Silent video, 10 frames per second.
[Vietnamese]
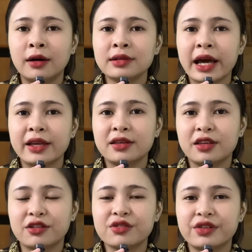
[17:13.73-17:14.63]
Ở đây
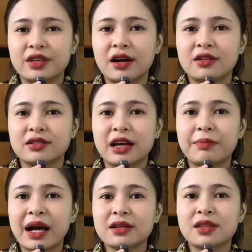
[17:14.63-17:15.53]
những người dân người ta
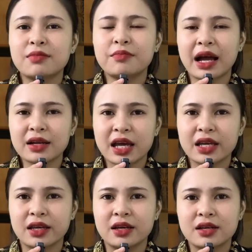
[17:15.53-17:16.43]
bán tín bán
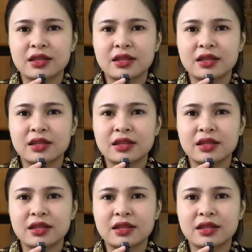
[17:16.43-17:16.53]
nghi.